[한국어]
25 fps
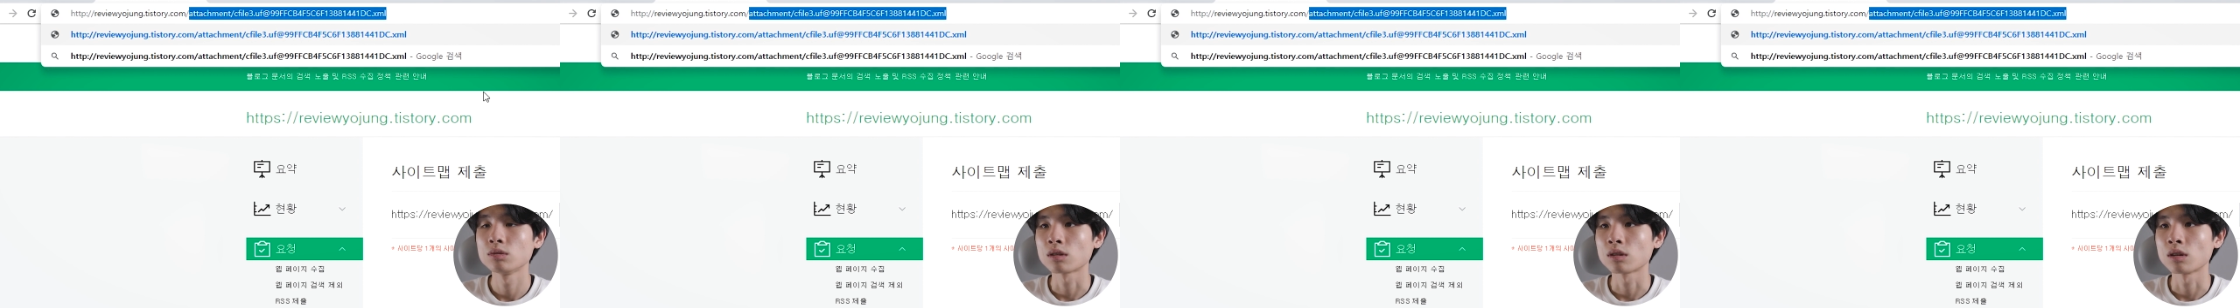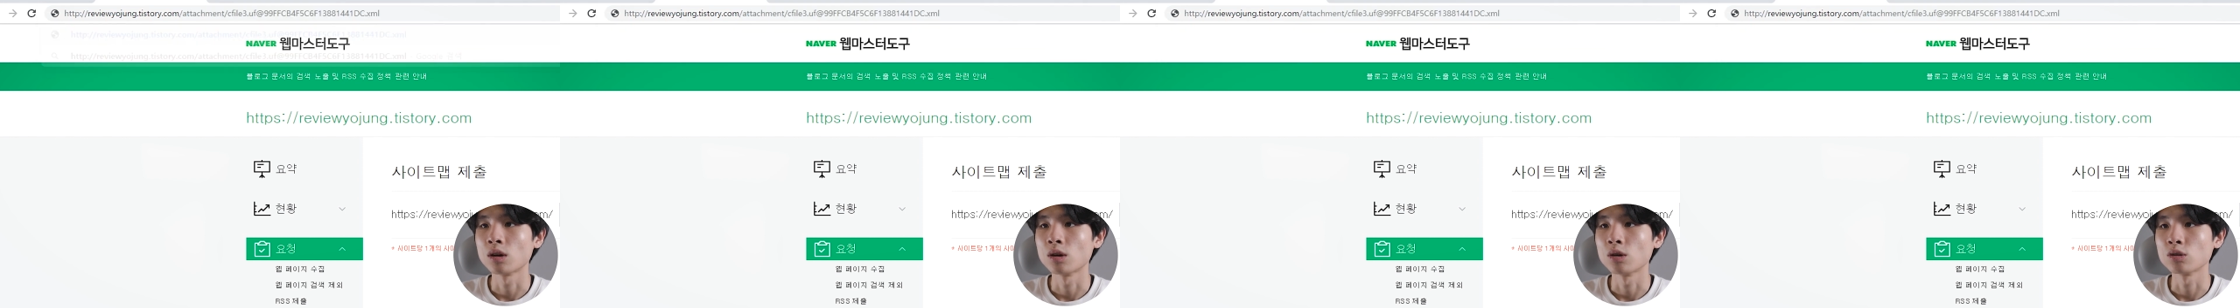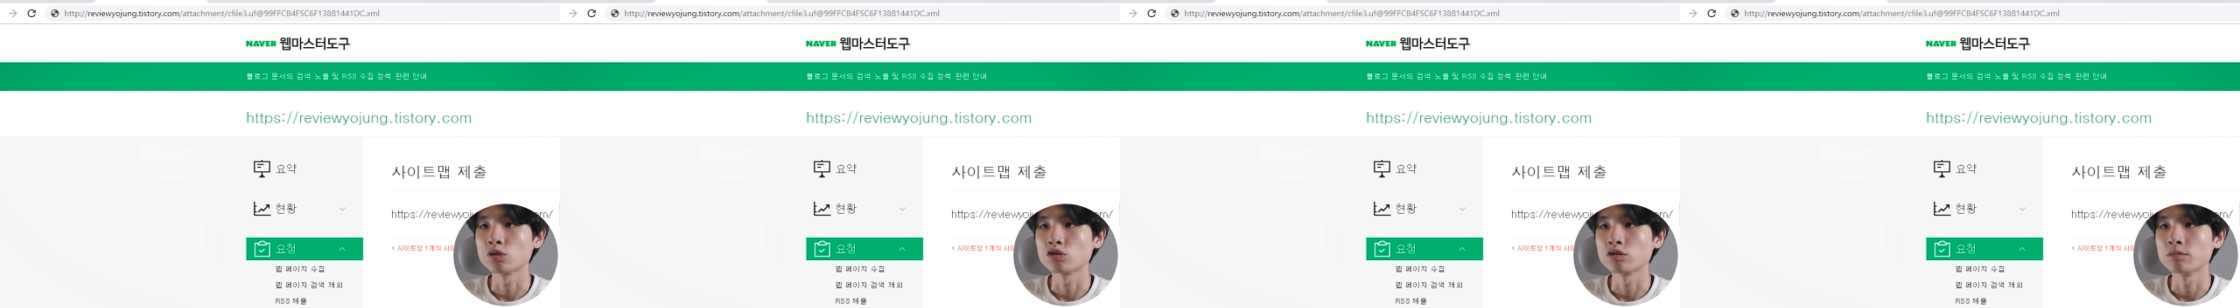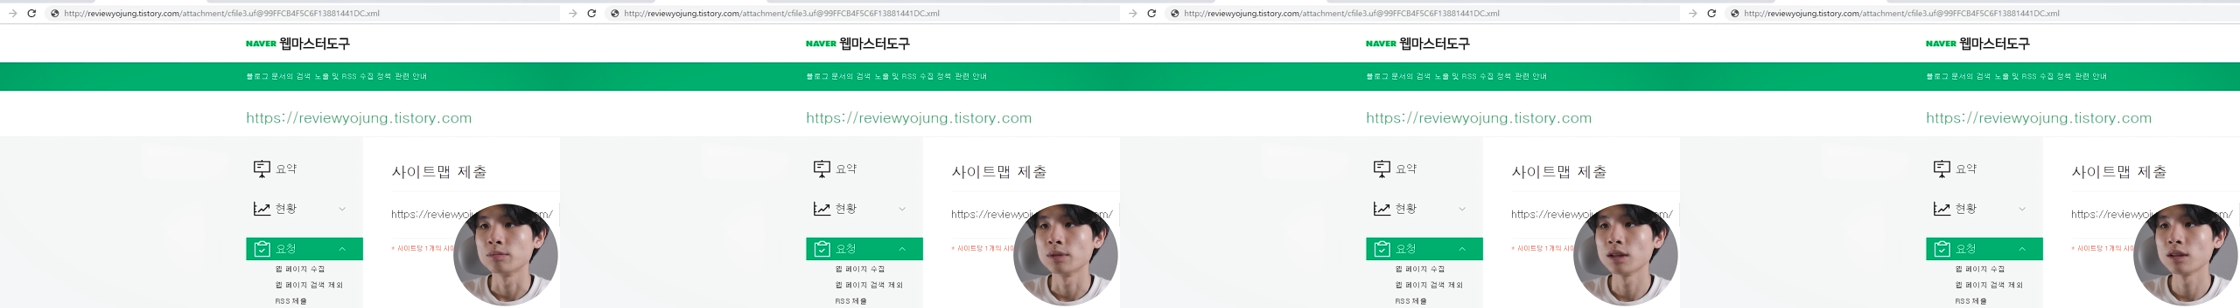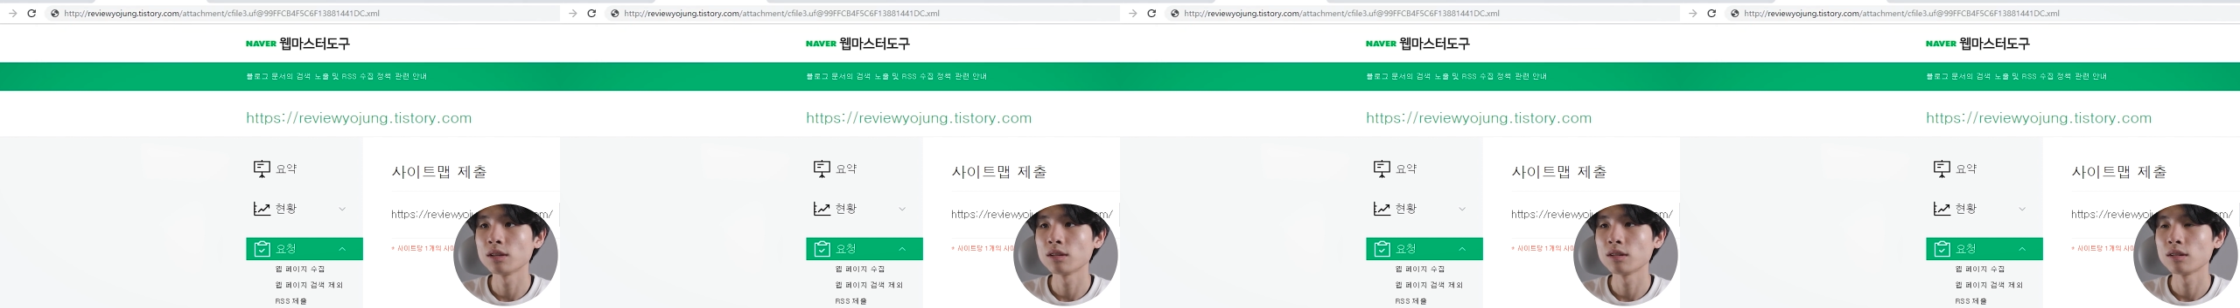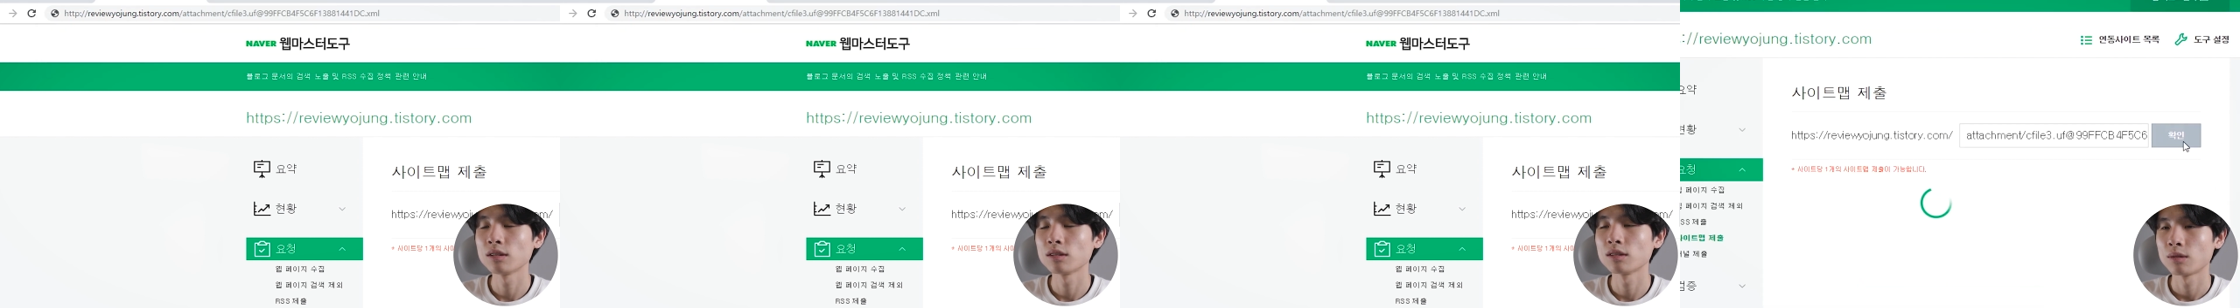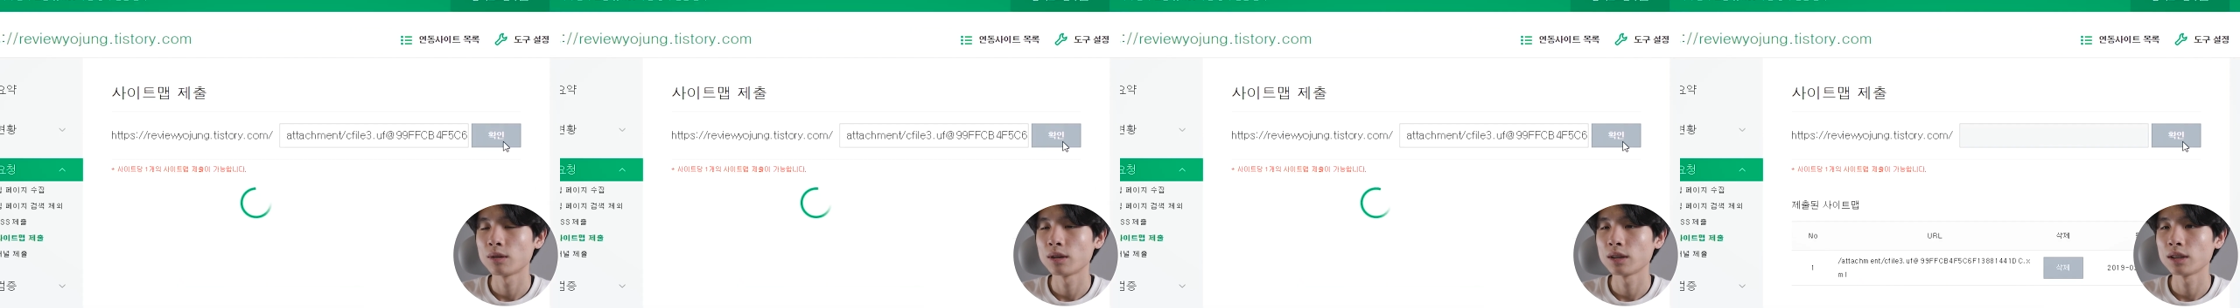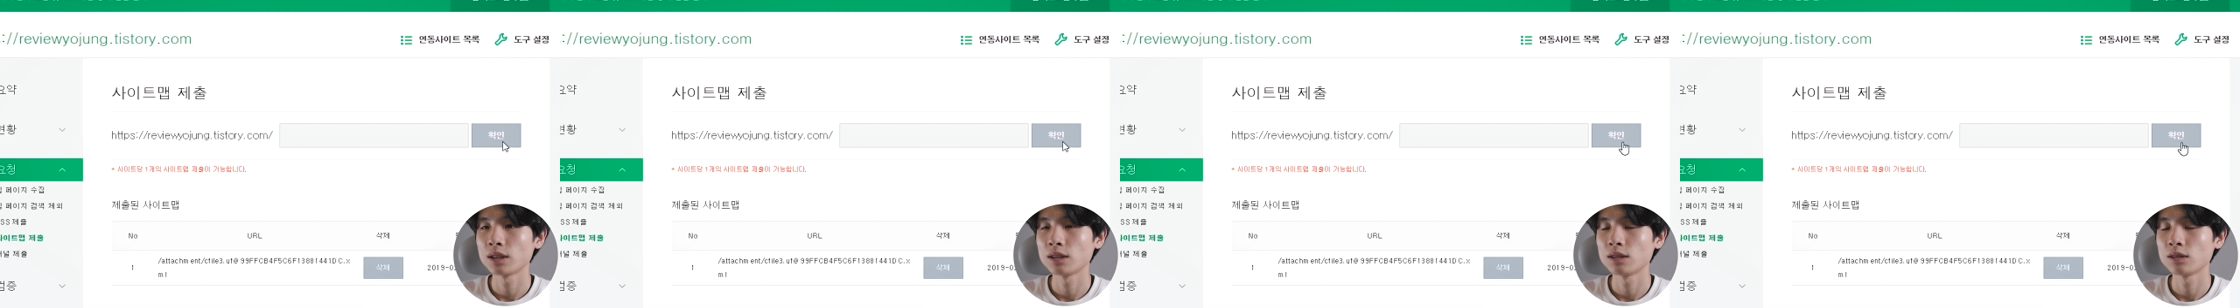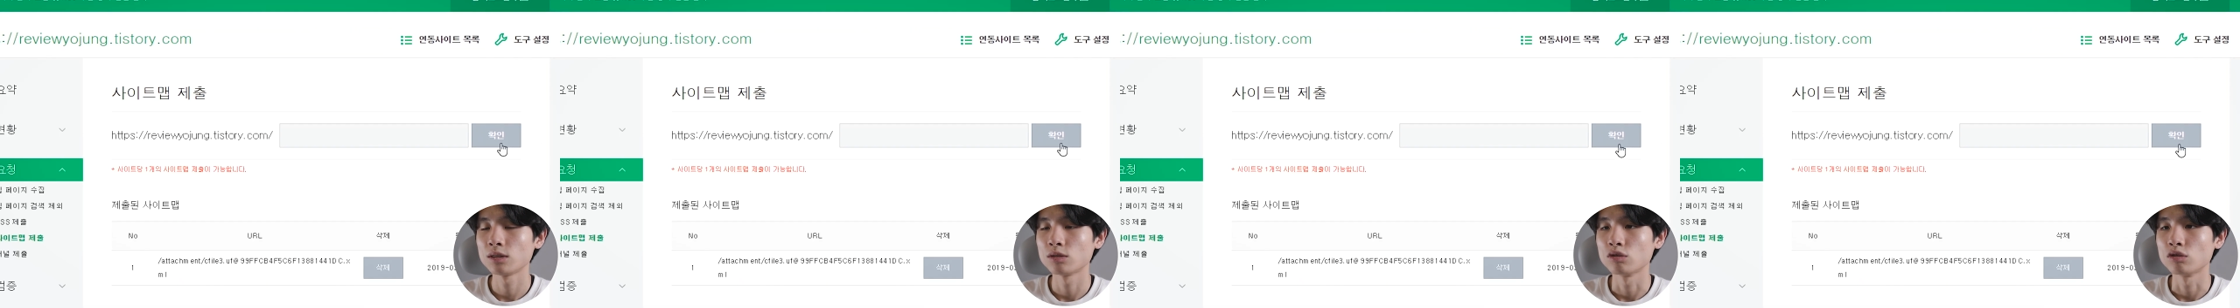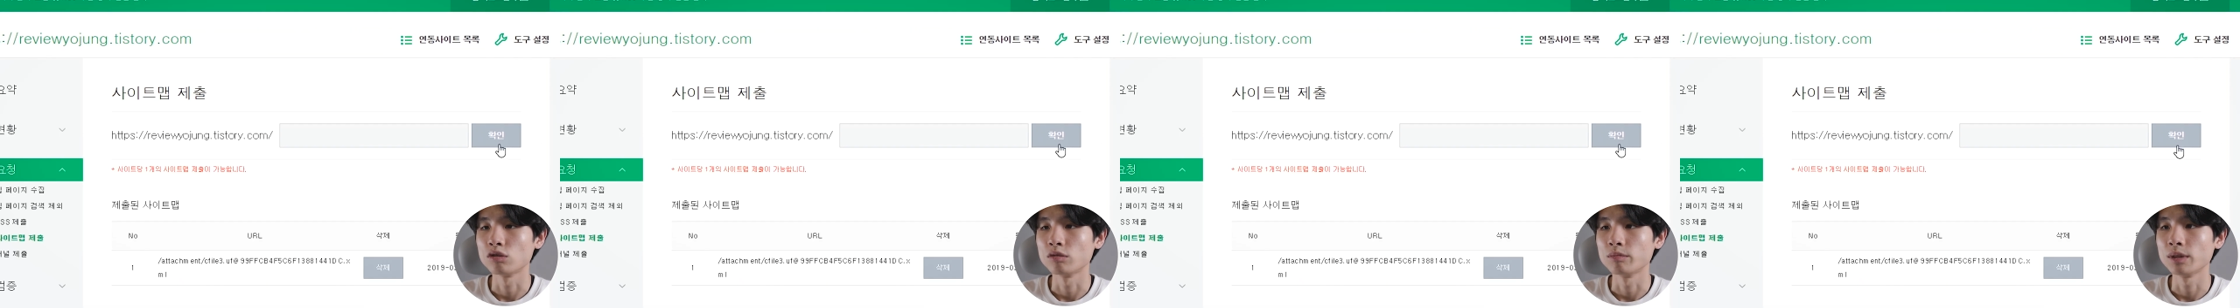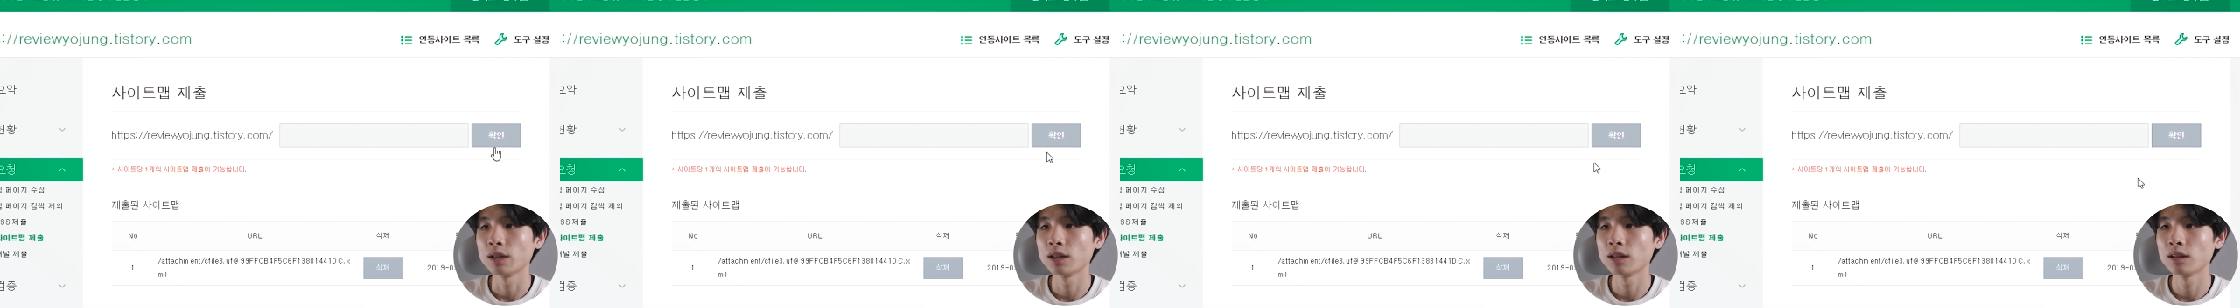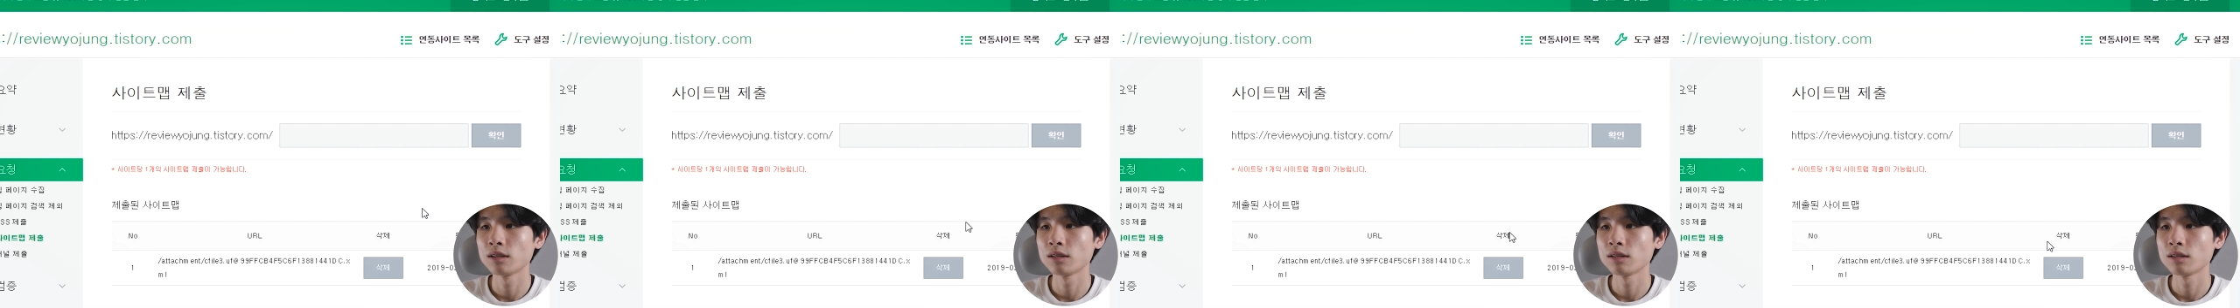넣어주면 확인을
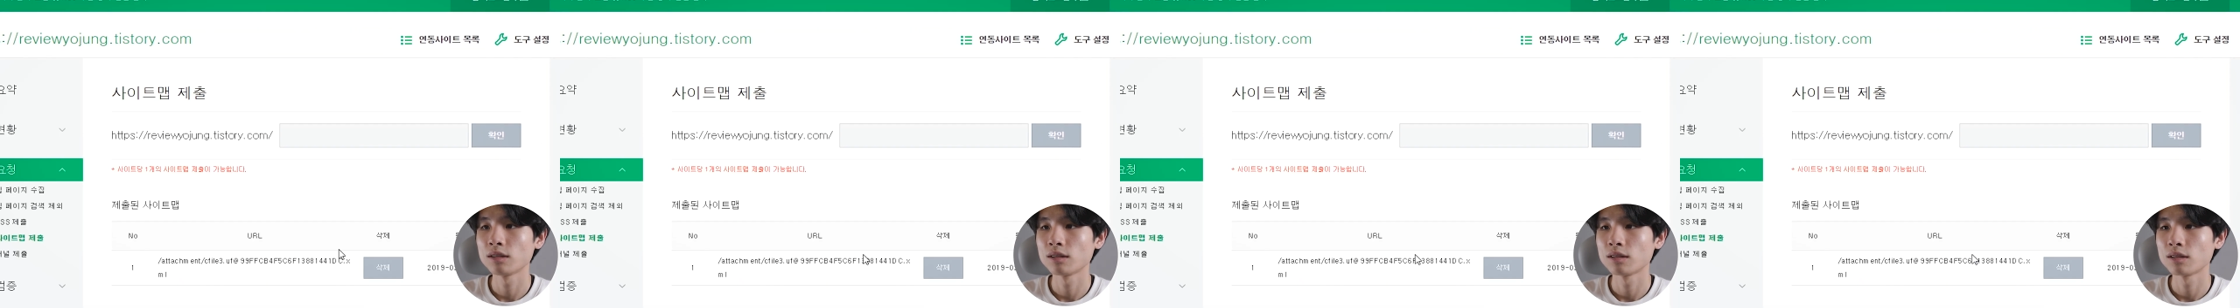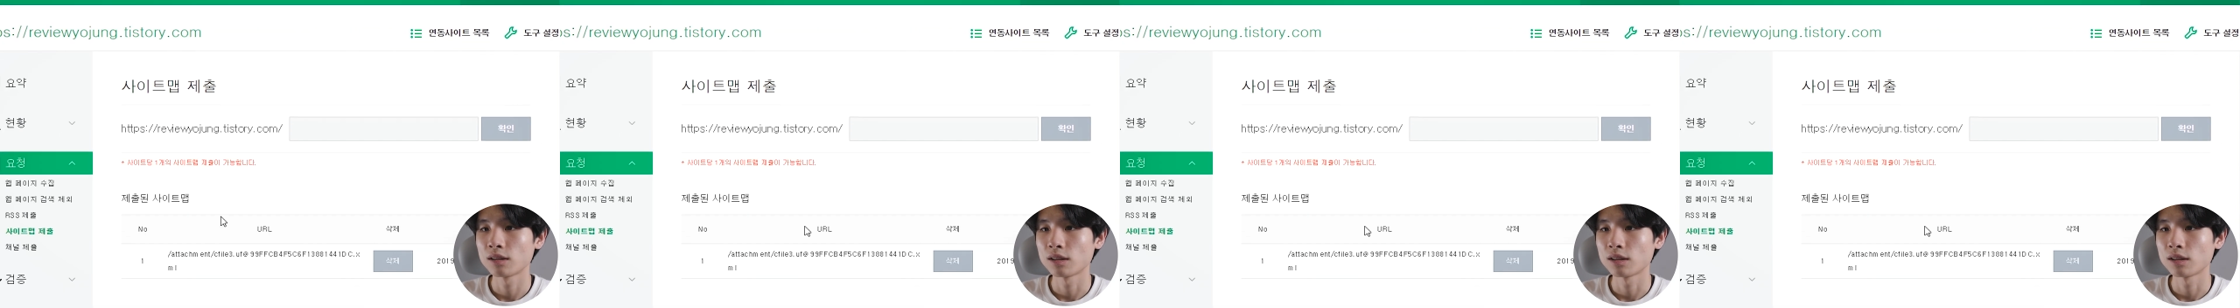누르면